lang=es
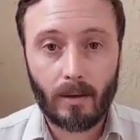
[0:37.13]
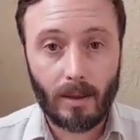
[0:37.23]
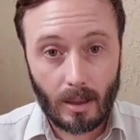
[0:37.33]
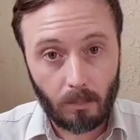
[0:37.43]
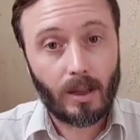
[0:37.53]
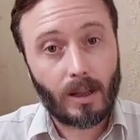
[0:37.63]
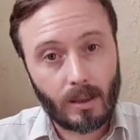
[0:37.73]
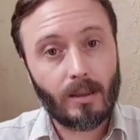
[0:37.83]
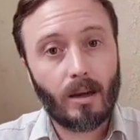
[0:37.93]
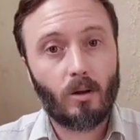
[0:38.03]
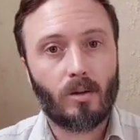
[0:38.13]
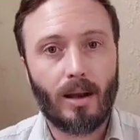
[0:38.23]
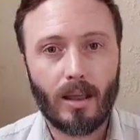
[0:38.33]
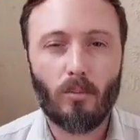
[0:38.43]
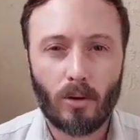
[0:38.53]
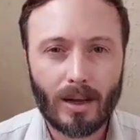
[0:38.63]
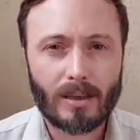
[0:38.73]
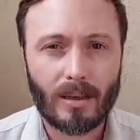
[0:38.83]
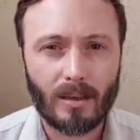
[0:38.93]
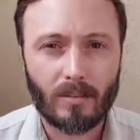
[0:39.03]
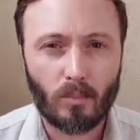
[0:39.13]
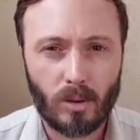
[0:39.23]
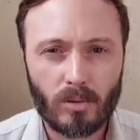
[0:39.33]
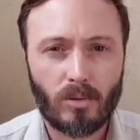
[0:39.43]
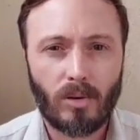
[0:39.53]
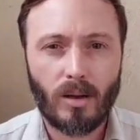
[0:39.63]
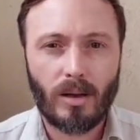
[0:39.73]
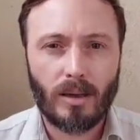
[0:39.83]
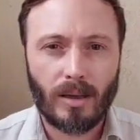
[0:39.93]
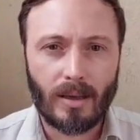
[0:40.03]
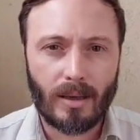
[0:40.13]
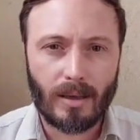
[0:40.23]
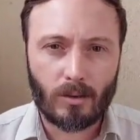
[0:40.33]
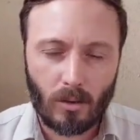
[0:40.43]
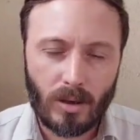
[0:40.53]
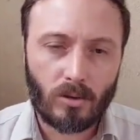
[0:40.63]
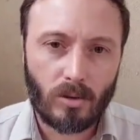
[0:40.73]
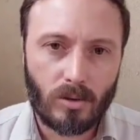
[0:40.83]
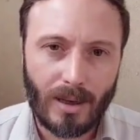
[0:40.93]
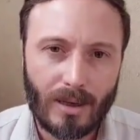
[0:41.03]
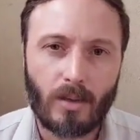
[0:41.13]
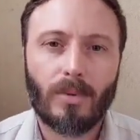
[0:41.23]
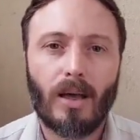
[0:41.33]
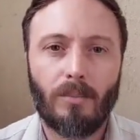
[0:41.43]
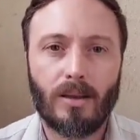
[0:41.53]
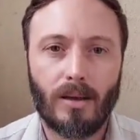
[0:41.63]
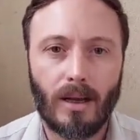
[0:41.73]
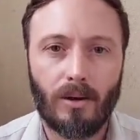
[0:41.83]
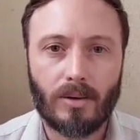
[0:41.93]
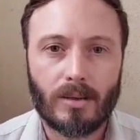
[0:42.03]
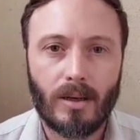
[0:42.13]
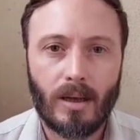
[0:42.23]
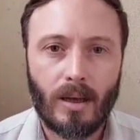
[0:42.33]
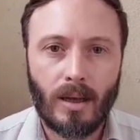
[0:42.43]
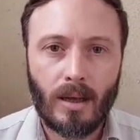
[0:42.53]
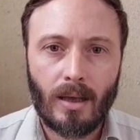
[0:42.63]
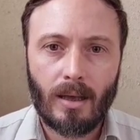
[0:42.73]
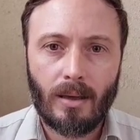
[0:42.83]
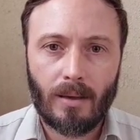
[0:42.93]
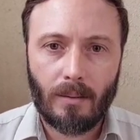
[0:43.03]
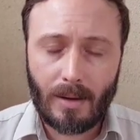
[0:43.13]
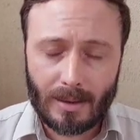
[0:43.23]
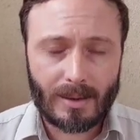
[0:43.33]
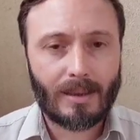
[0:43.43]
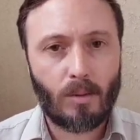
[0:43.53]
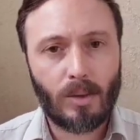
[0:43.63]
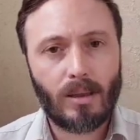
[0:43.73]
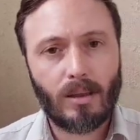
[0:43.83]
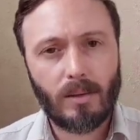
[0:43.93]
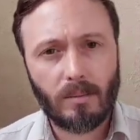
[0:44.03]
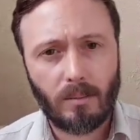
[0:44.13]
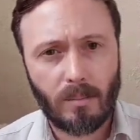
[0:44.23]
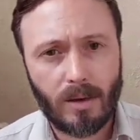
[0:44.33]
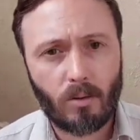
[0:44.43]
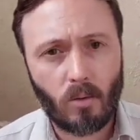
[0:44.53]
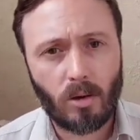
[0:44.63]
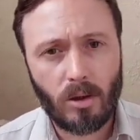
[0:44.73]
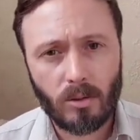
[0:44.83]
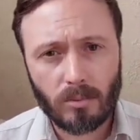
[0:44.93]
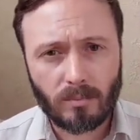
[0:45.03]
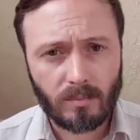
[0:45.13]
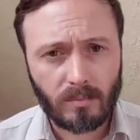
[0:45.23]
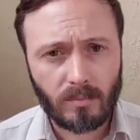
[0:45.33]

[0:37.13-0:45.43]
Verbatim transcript: y también atentan contra la democracia. Por eso eh, son hechos extremadamente graves. Recientemente me ha ocurrido